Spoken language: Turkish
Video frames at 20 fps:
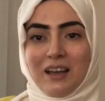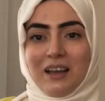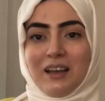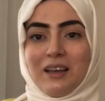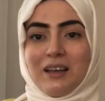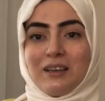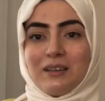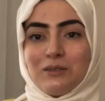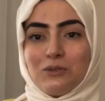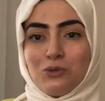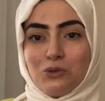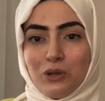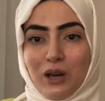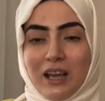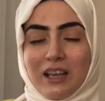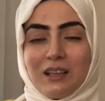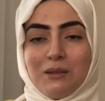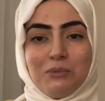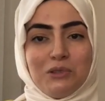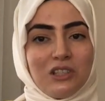Ee,
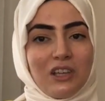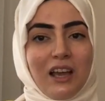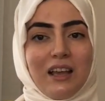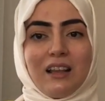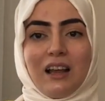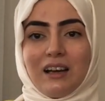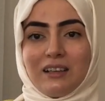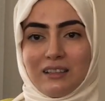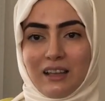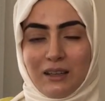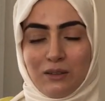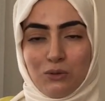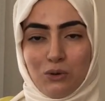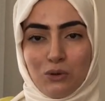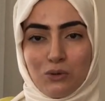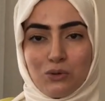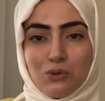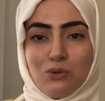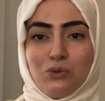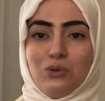sürekli bir şeyler
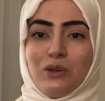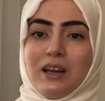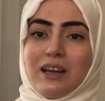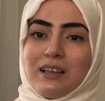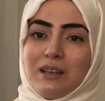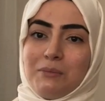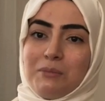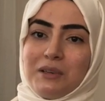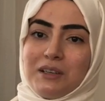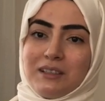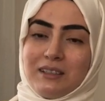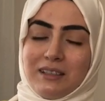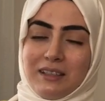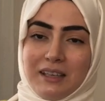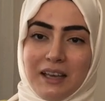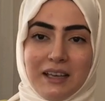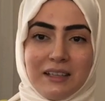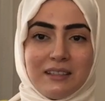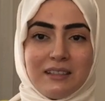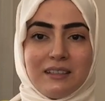deniyoruz. Sürekli bir
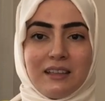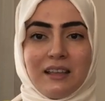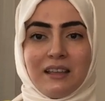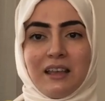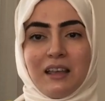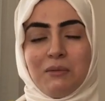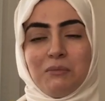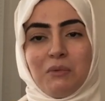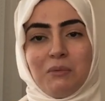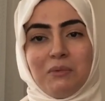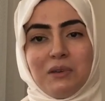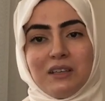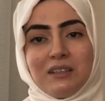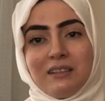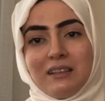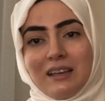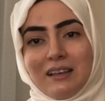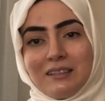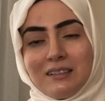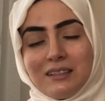diyet deneyimi,
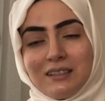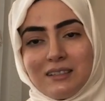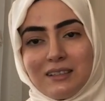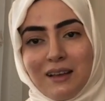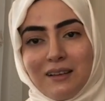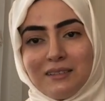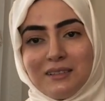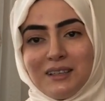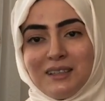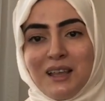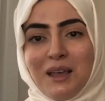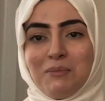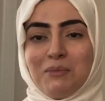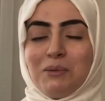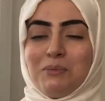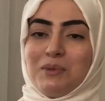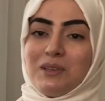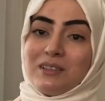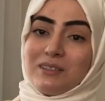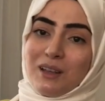bir diyetisyen
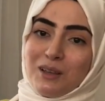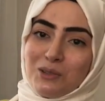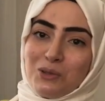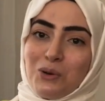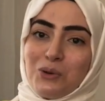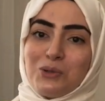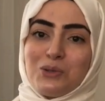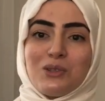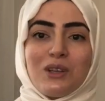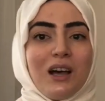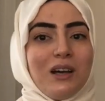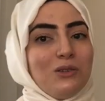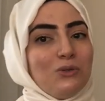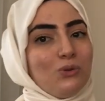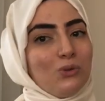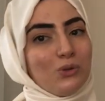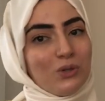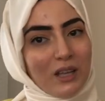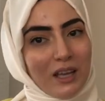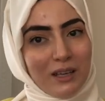deneyimi, bir detoks. Ay
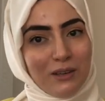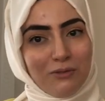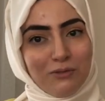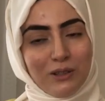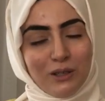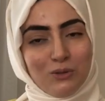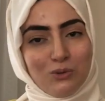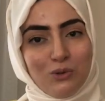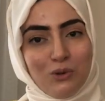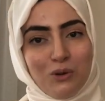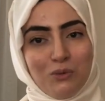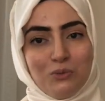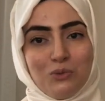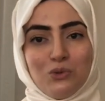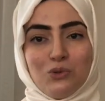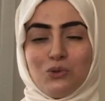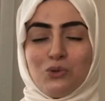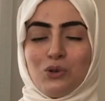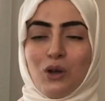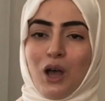şu
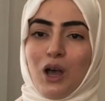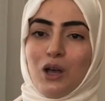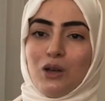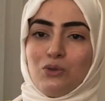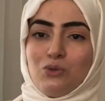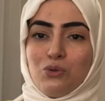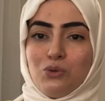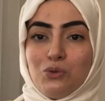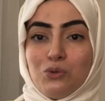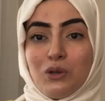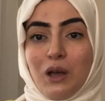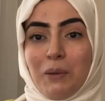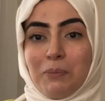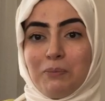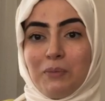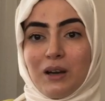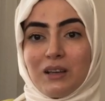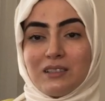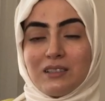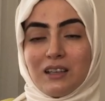zayıflatıyormuş, şunu
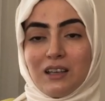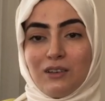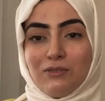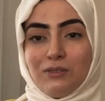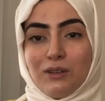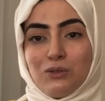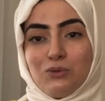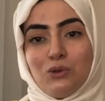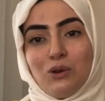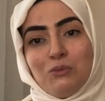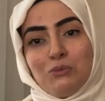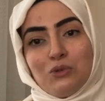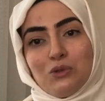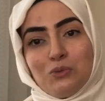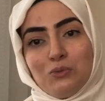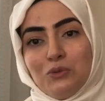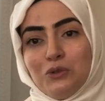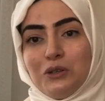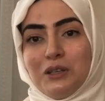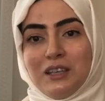yapmak
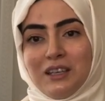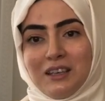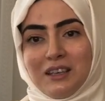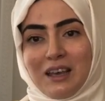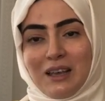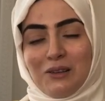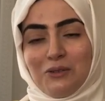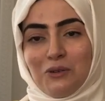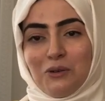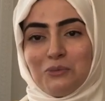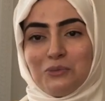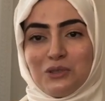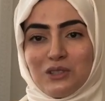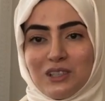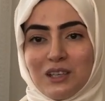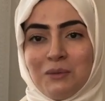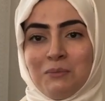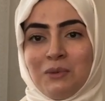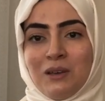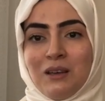zayıflatıyormuş, bu iyi
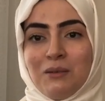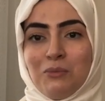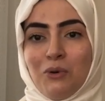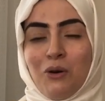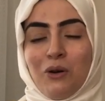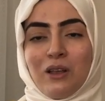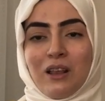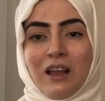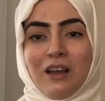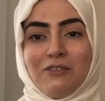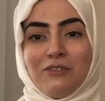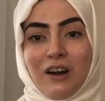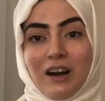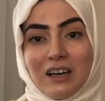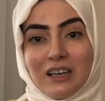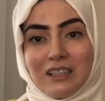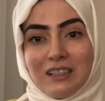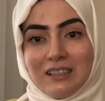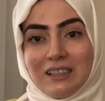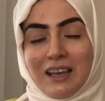geliyormuş gibi böyle
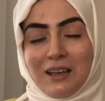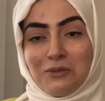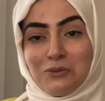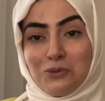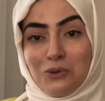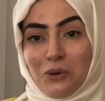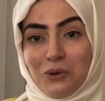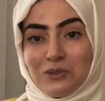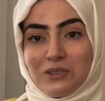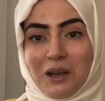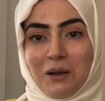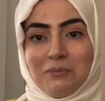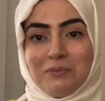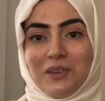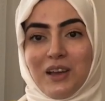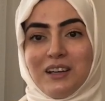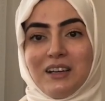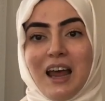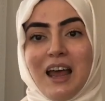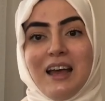farklı
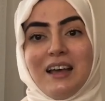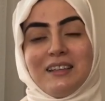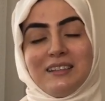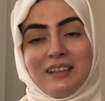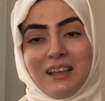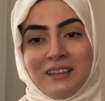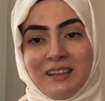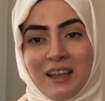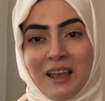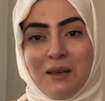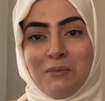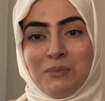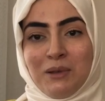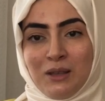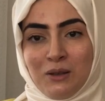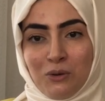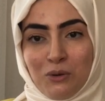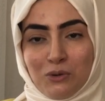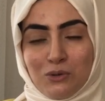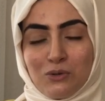yöntemler
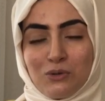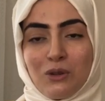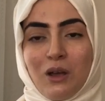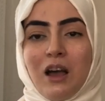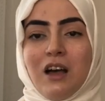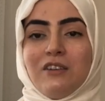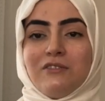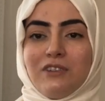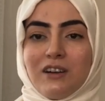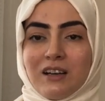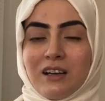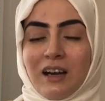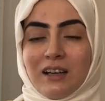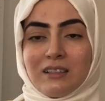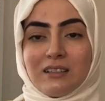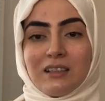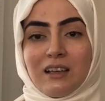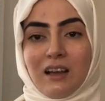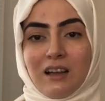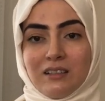deneyebiliyoruz.
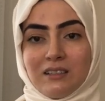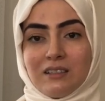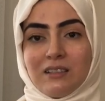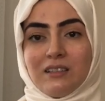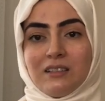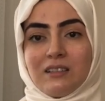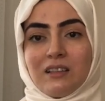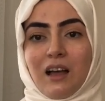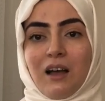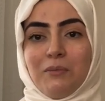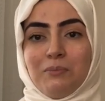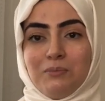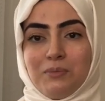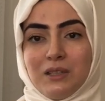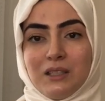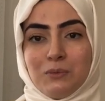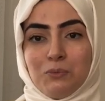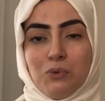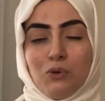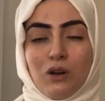Fakat aslında
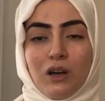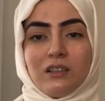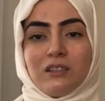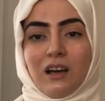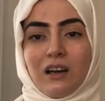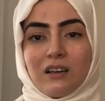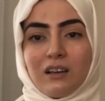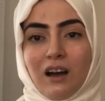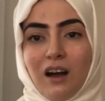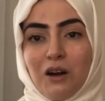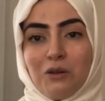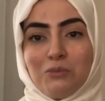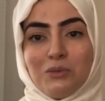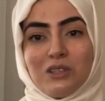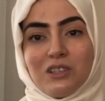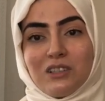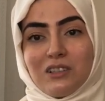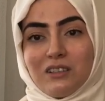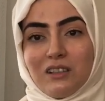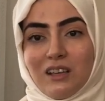biz bu kadar
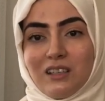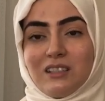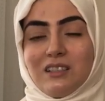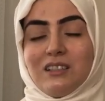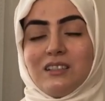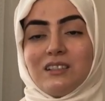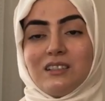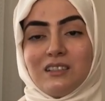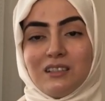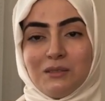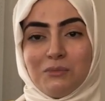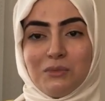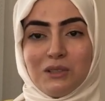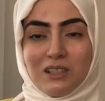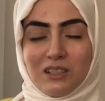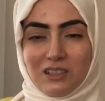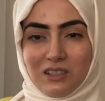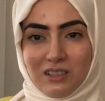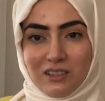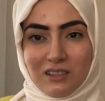
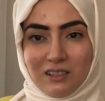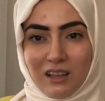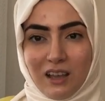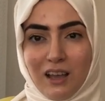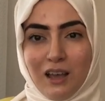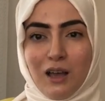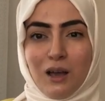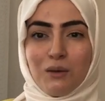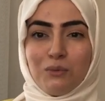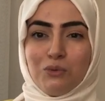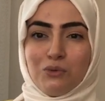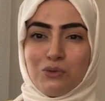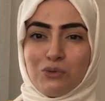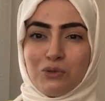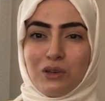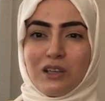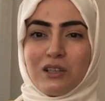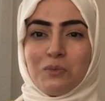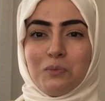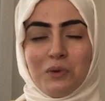karmaşıklaştırdığımız için de bu
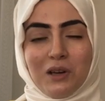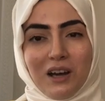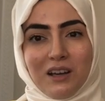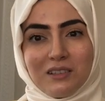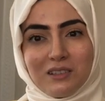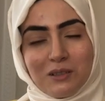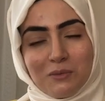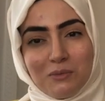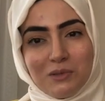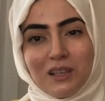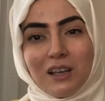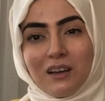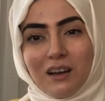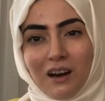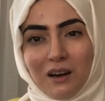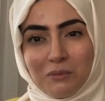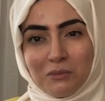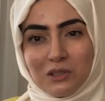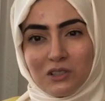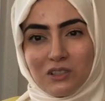süreç birazcık bize
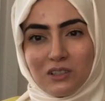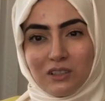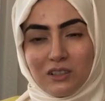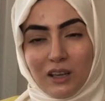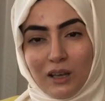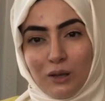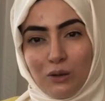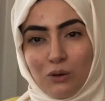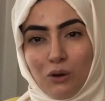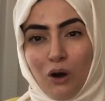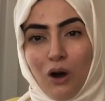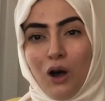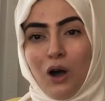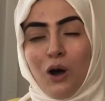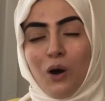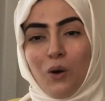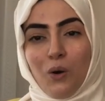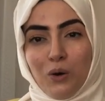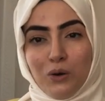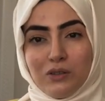karmaşık geliyor.
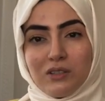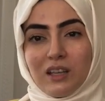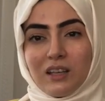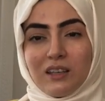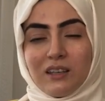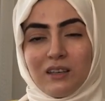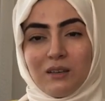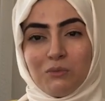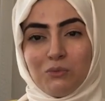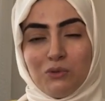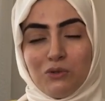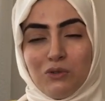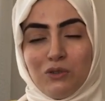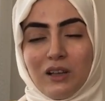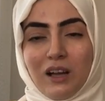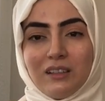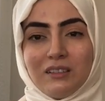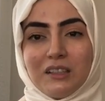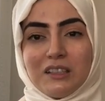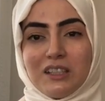Oysa ki bugün
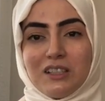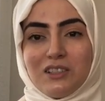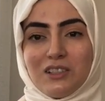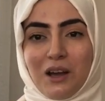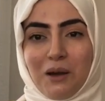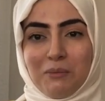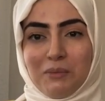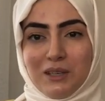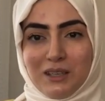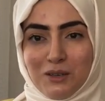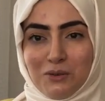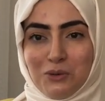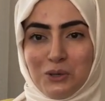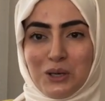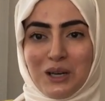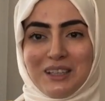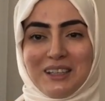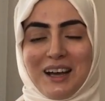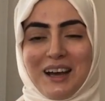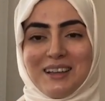anlatacağım iki
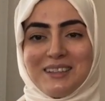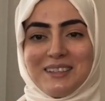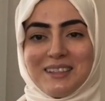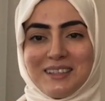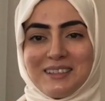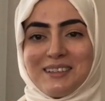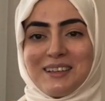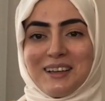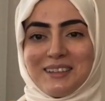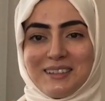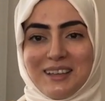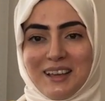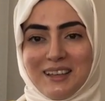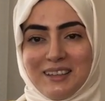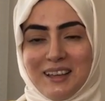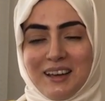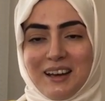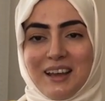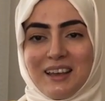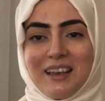kurala dikkat
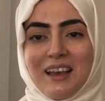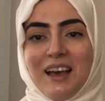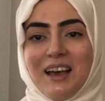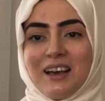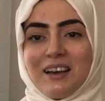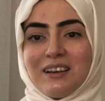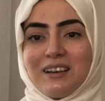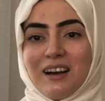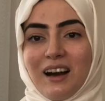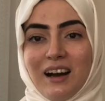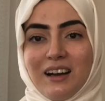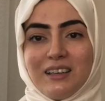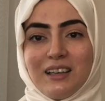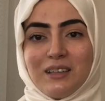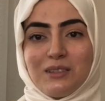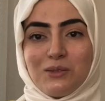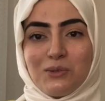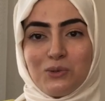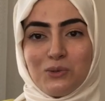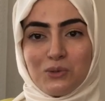ederek
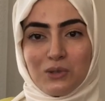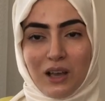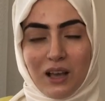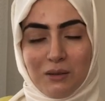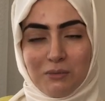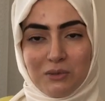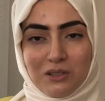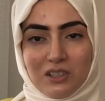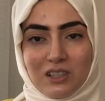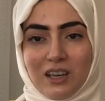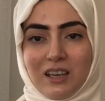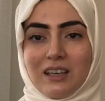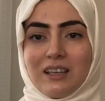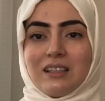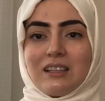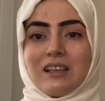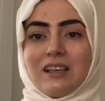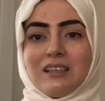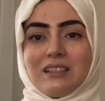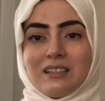gayet güzel bir
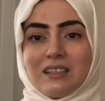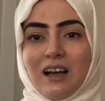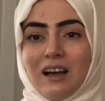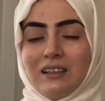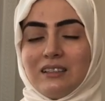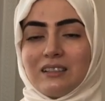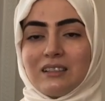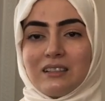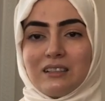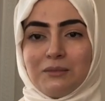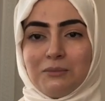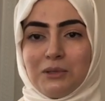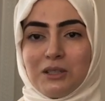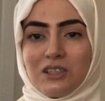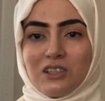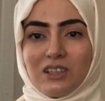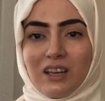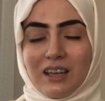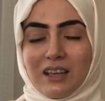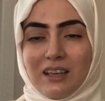şekilde, sağlıklı
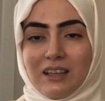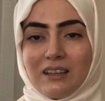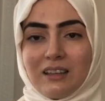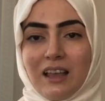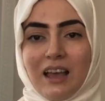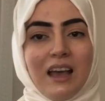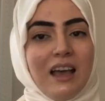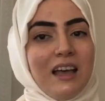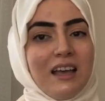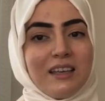bir şekilde